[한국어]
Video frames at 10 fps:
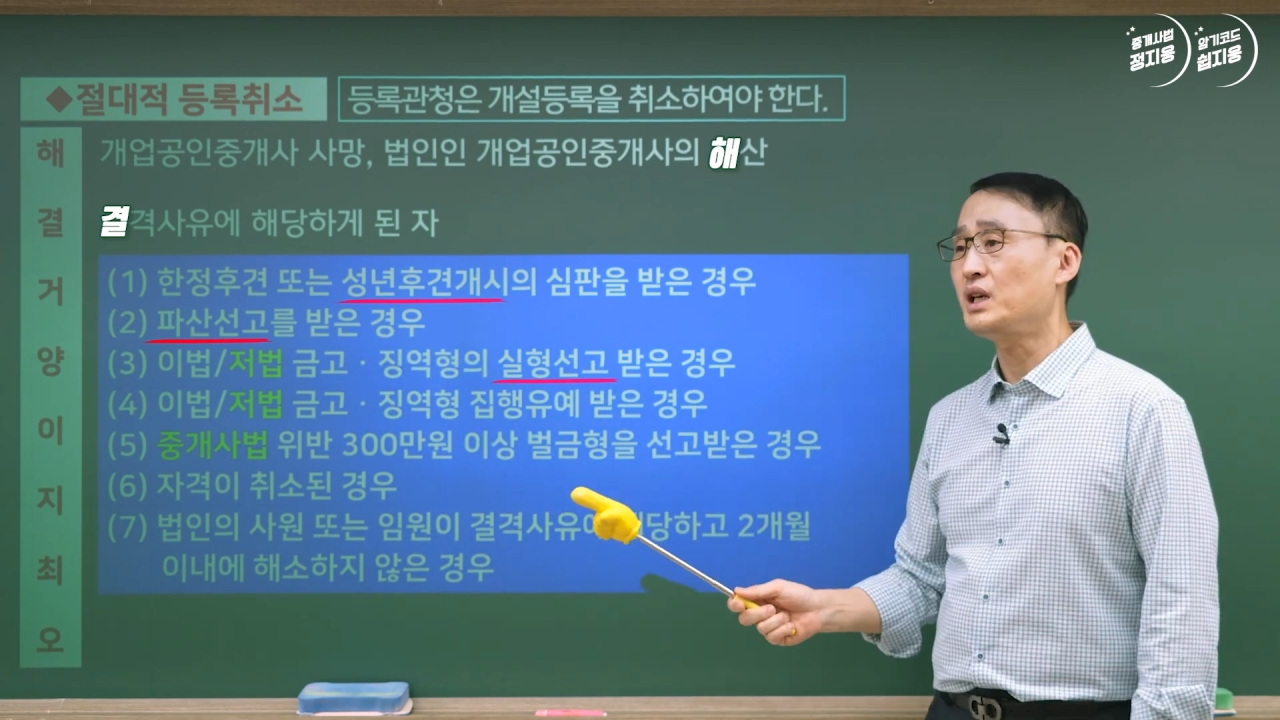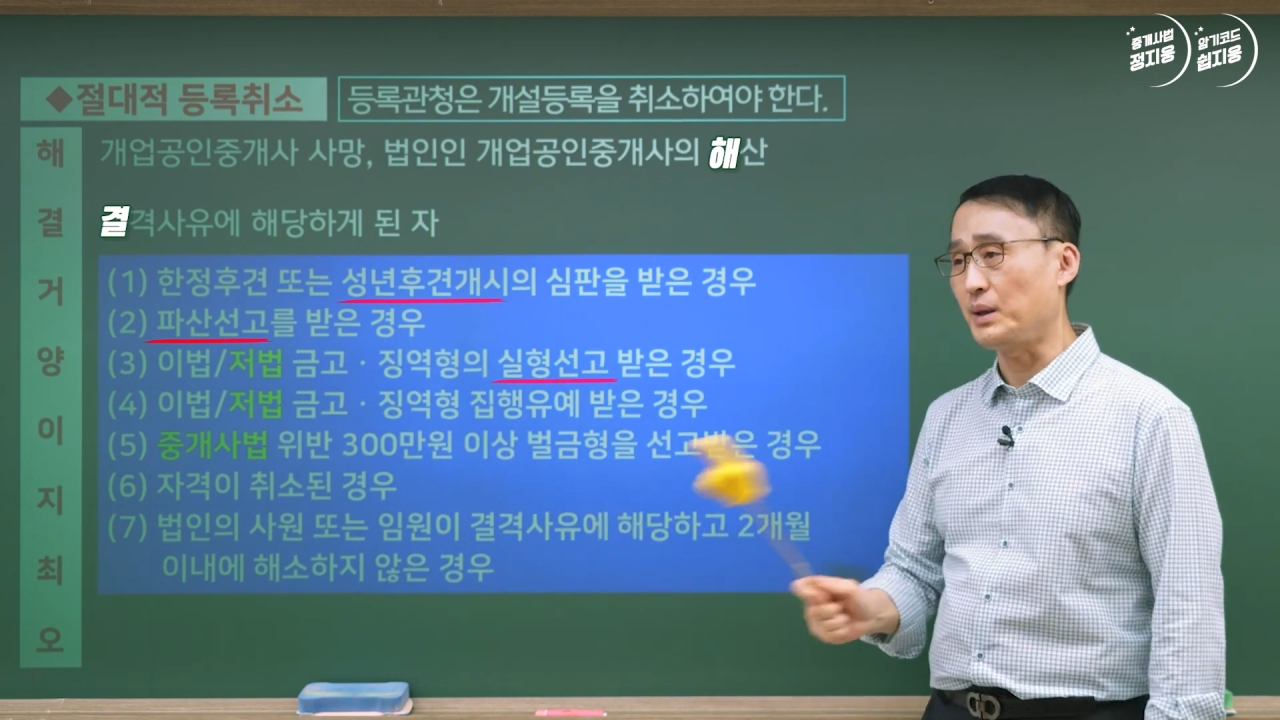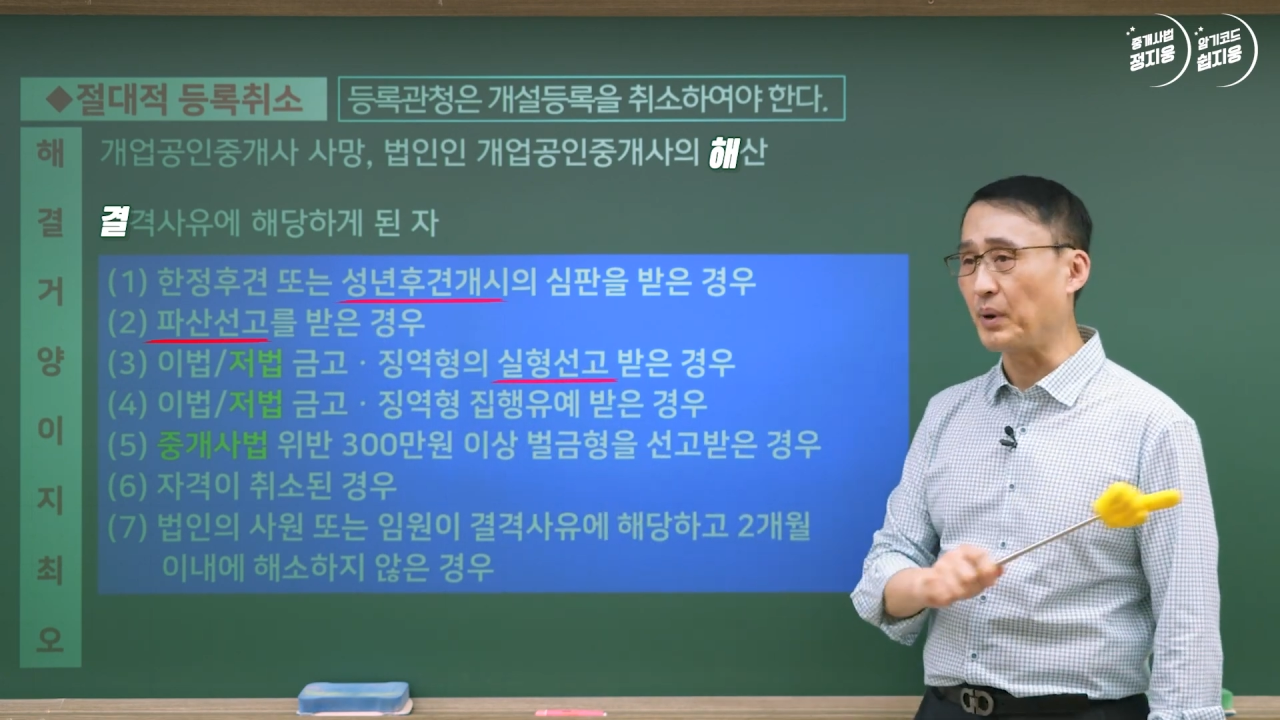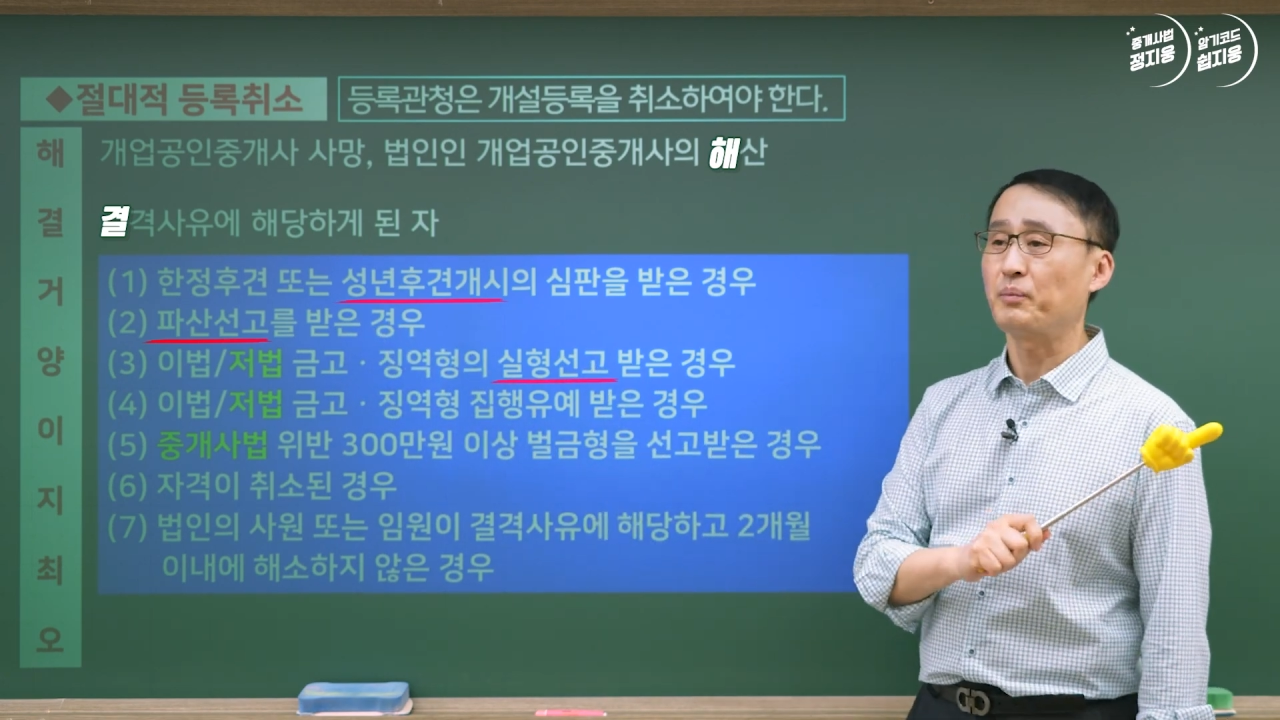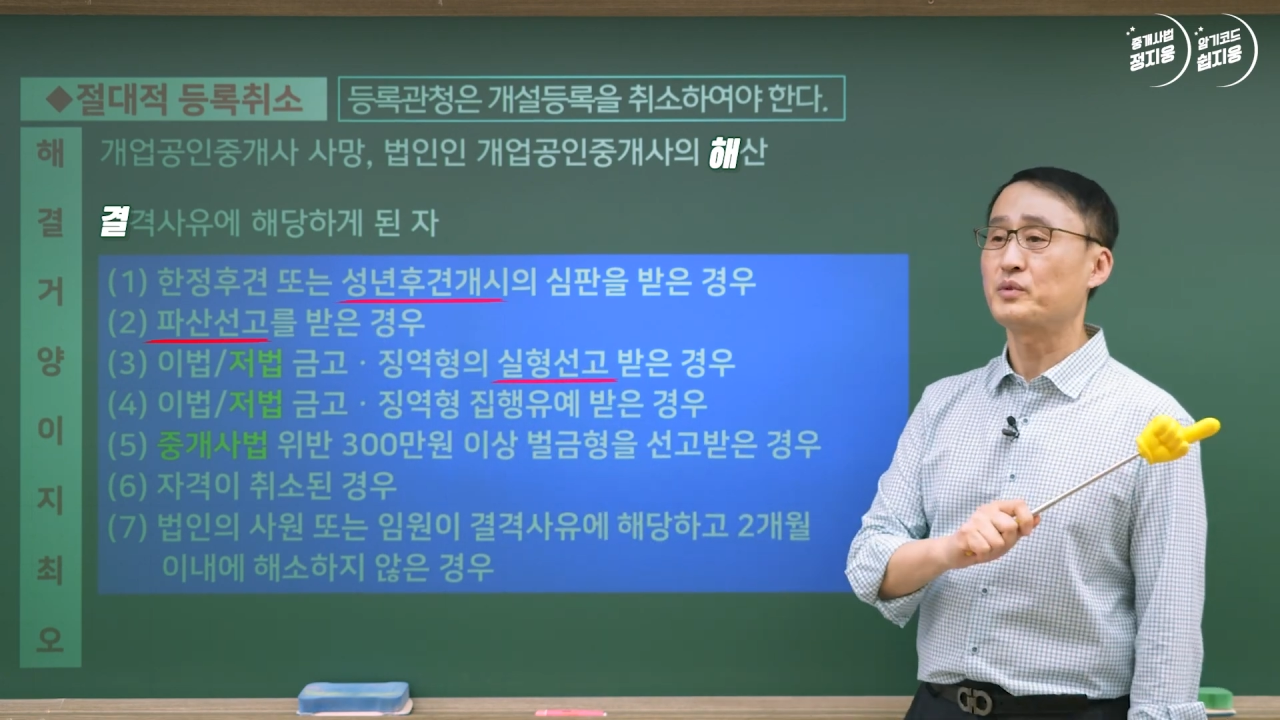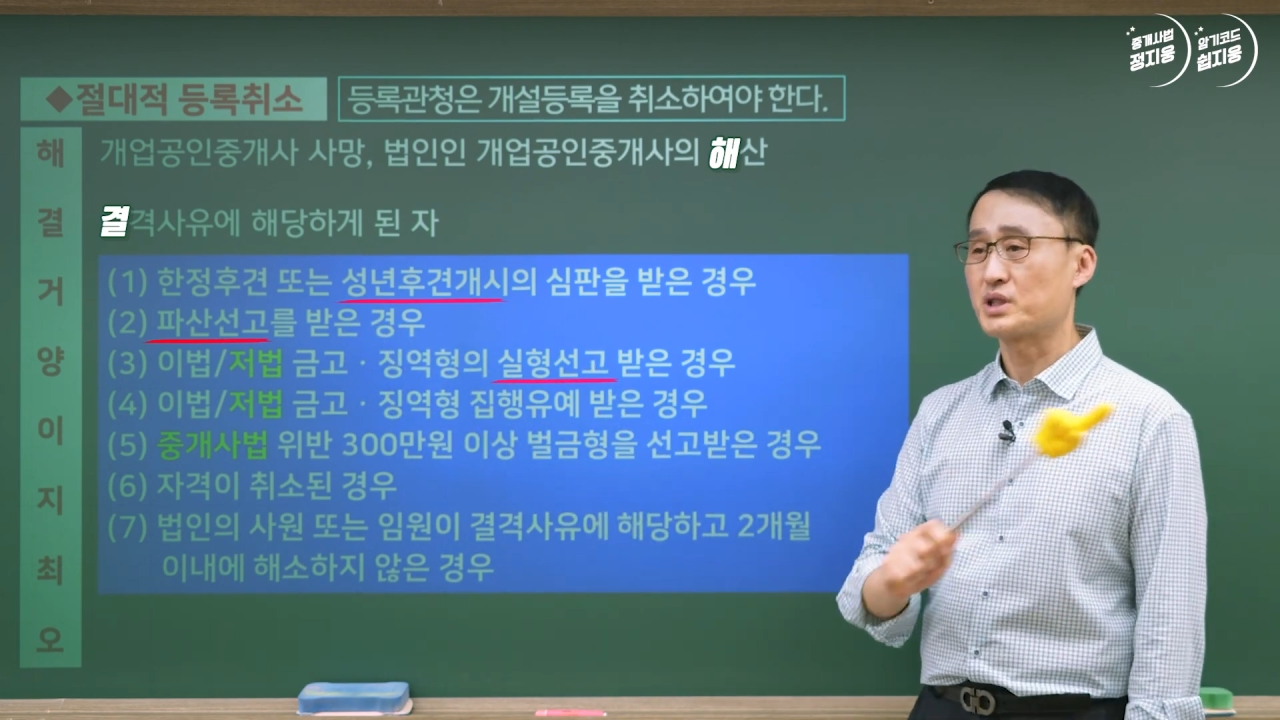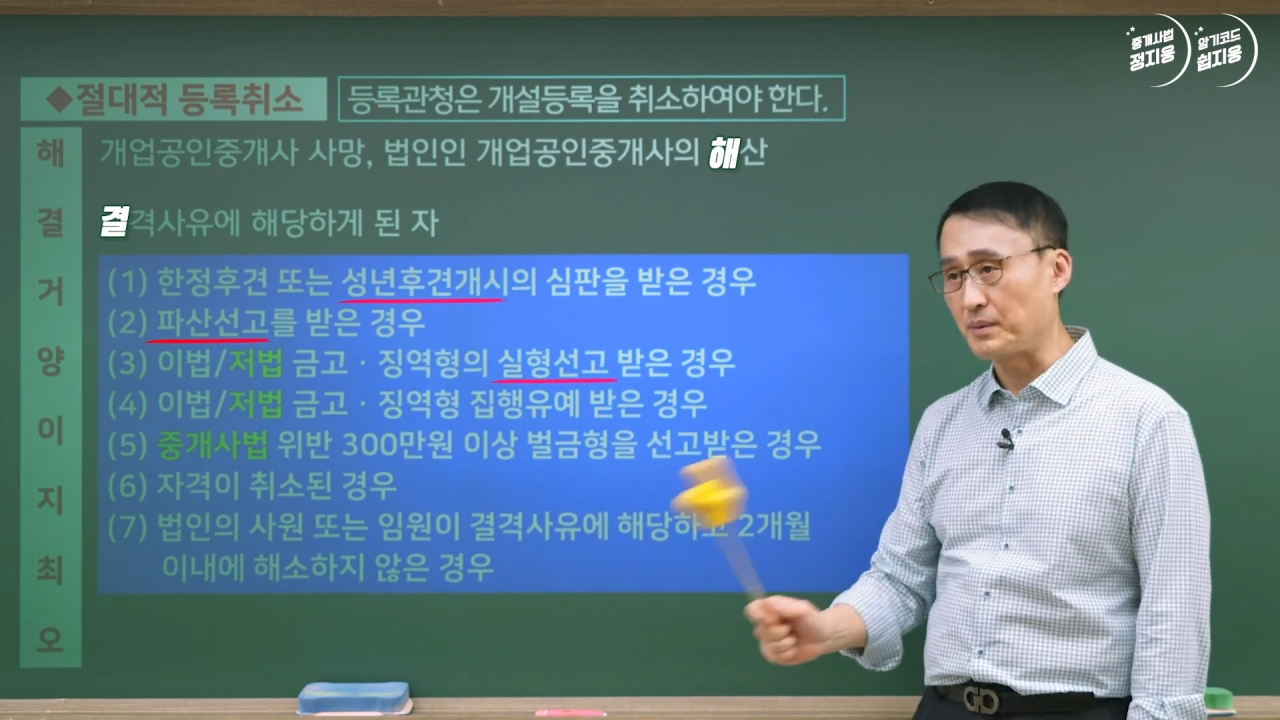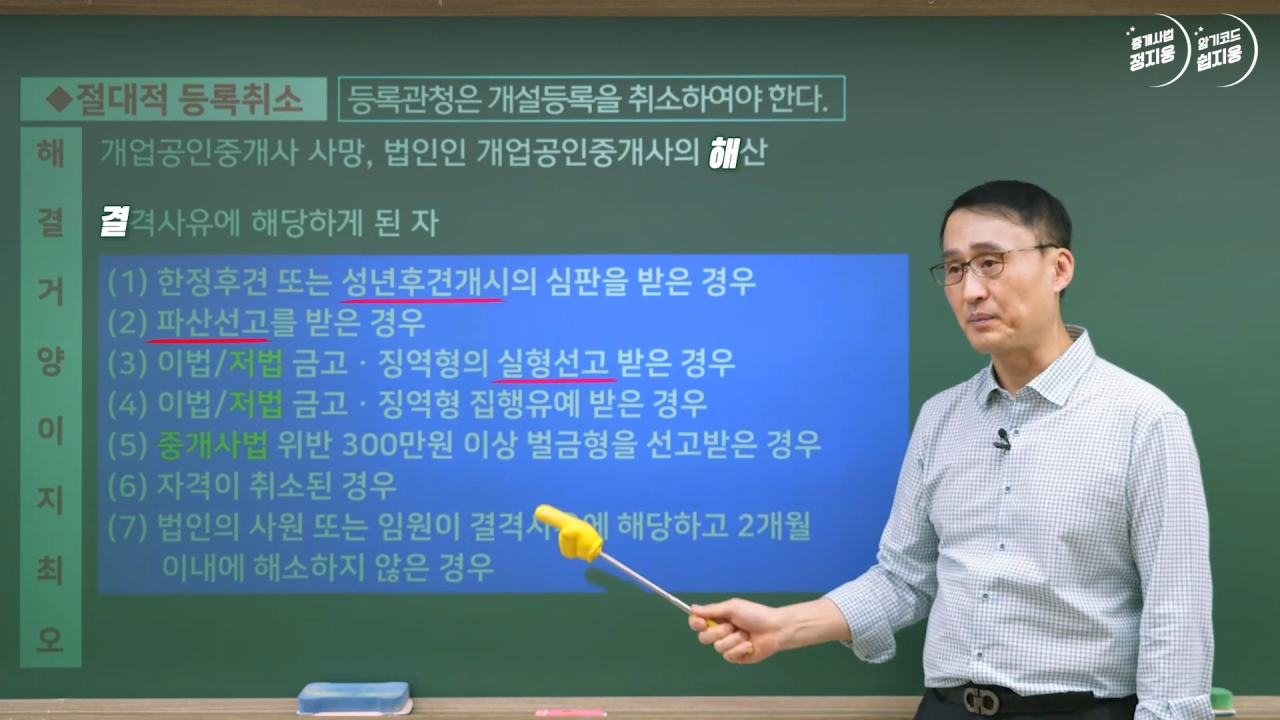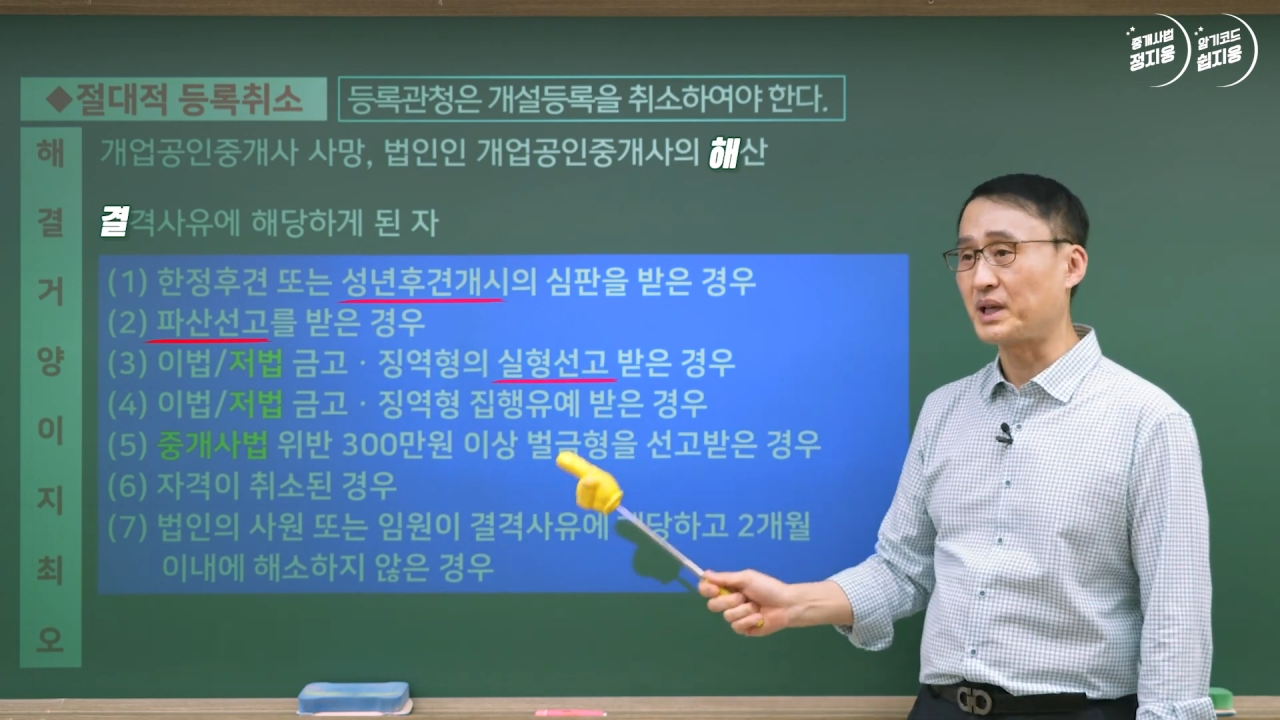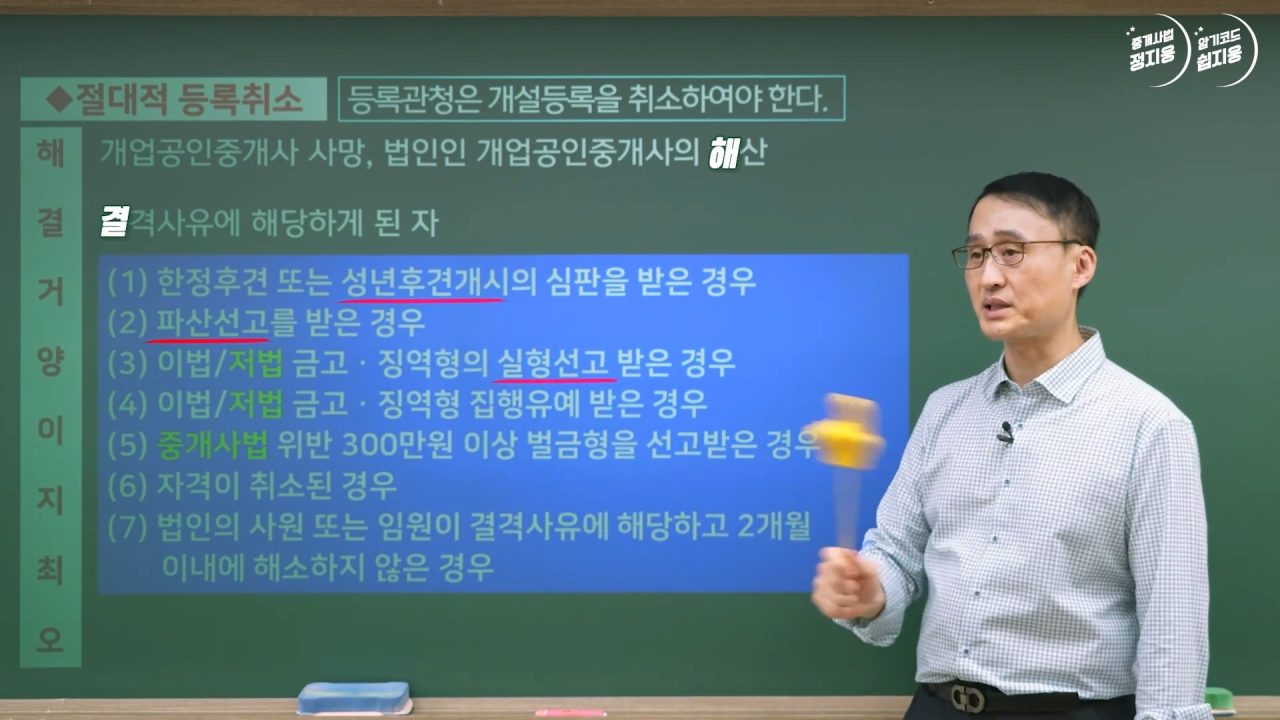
이법저법